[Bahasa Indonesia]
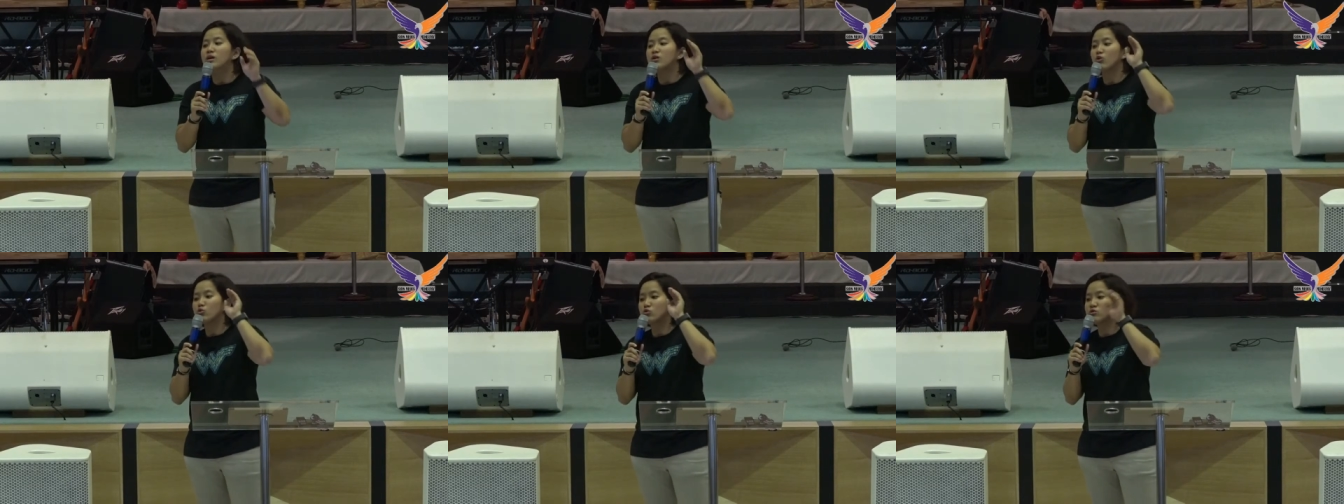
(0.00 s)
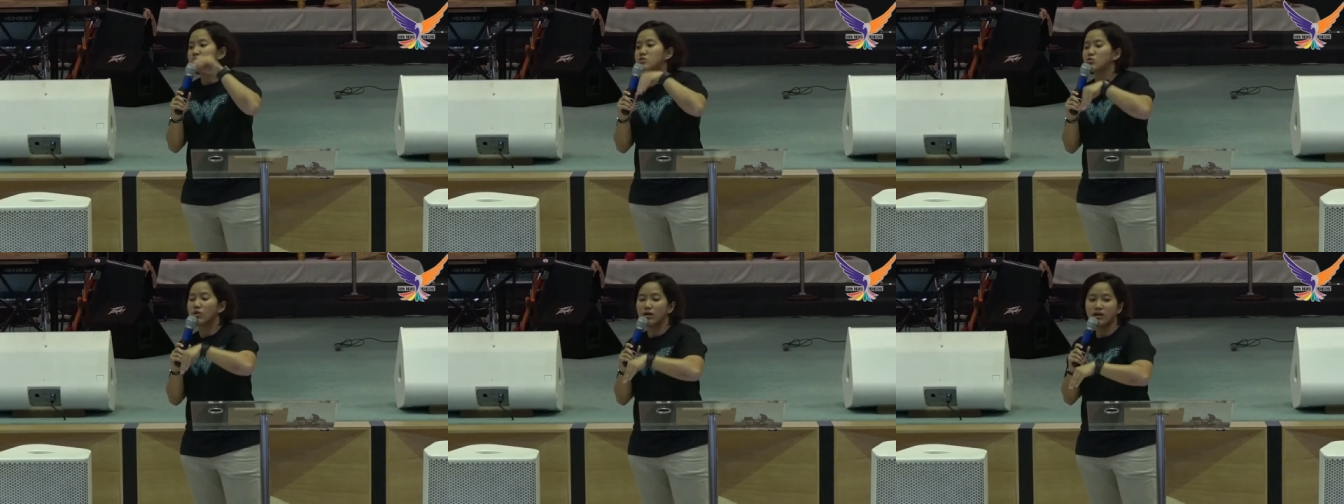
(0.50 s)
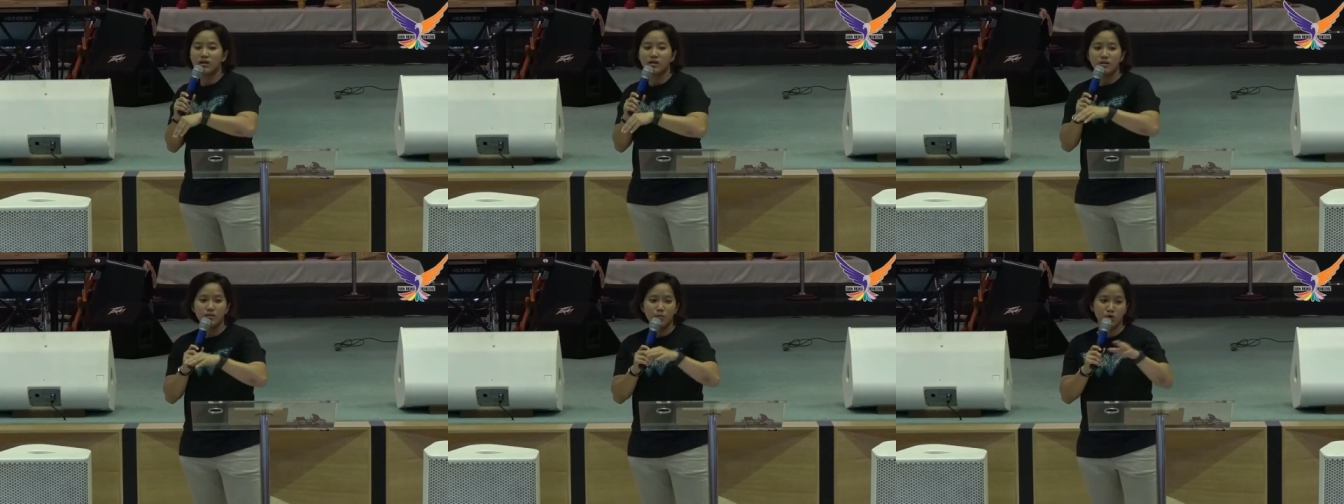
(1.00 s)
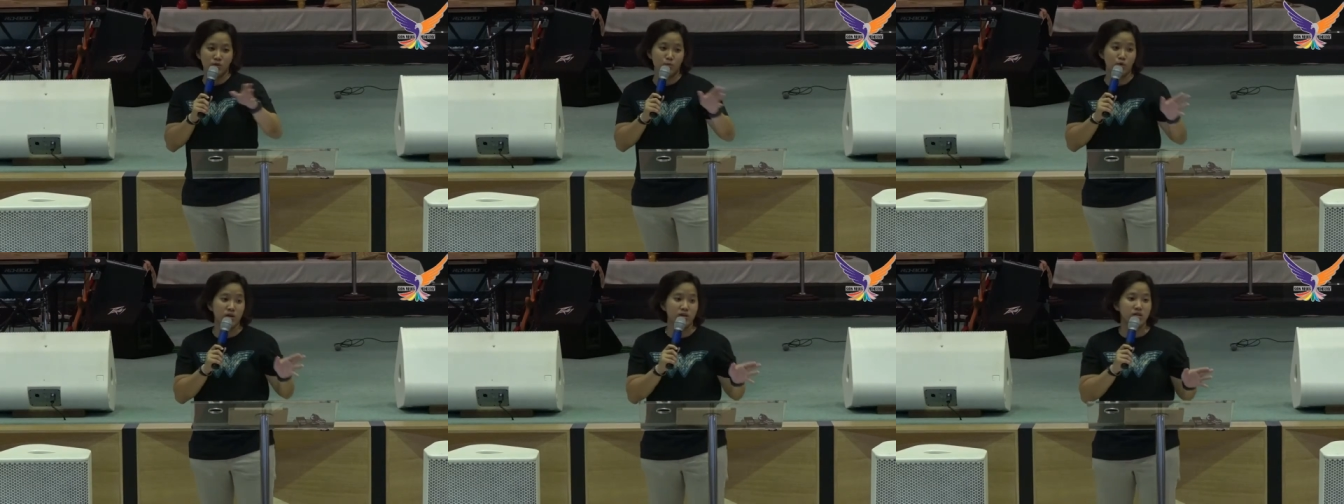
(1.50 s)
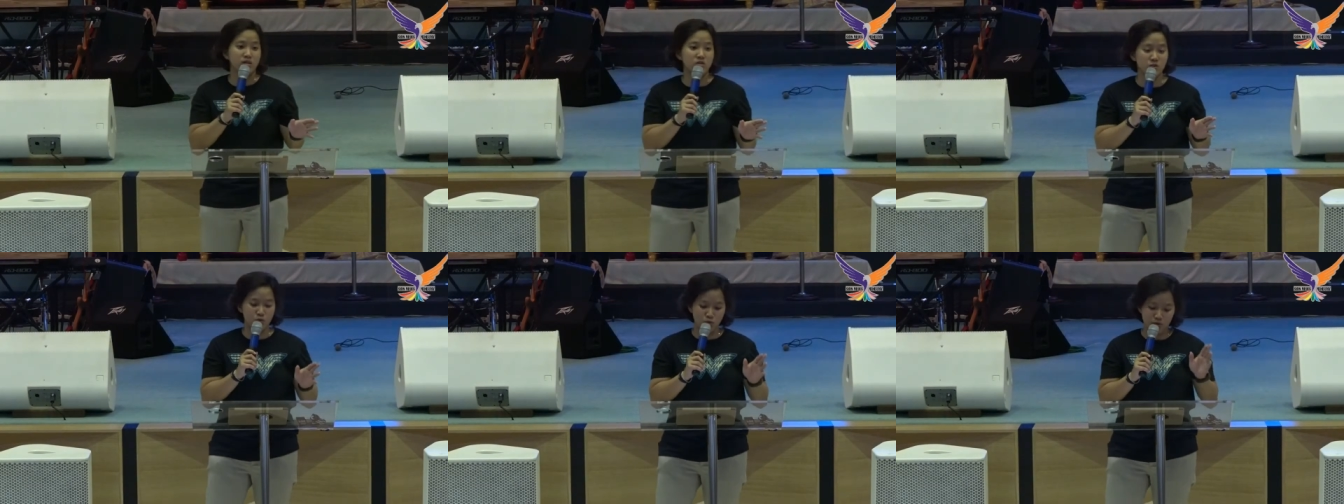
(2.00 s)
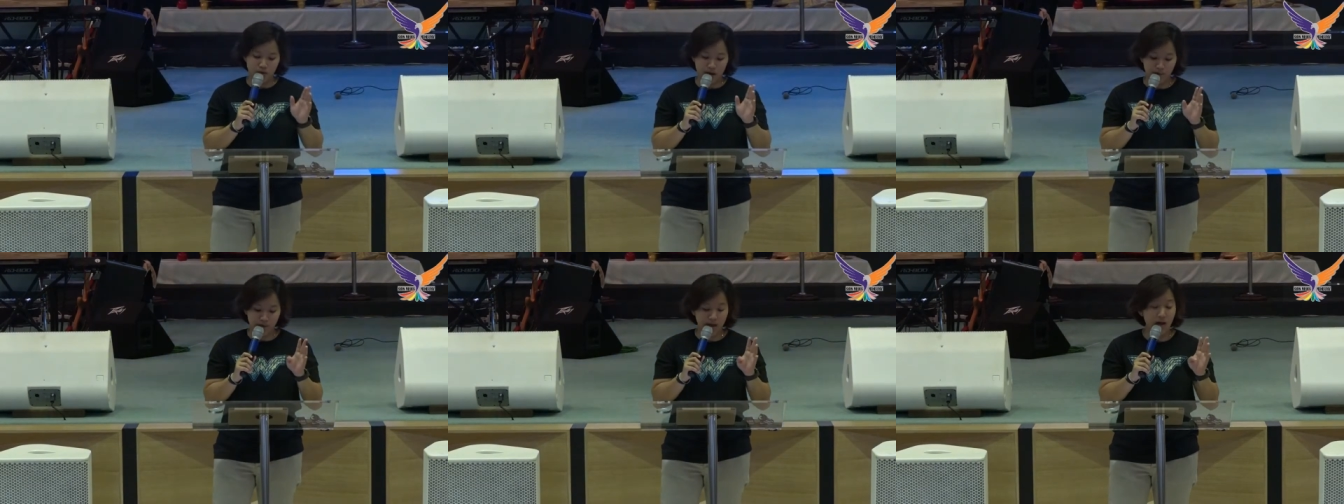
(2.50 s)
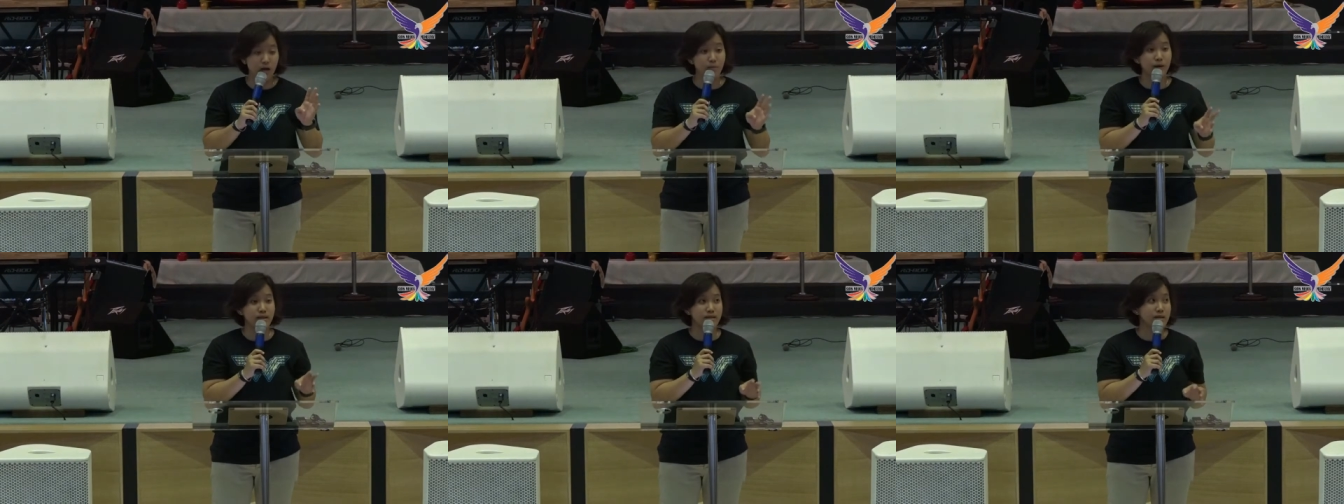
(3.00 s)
Roh Kudus disurahkan ke murid-murid. Di situ api yang keempat.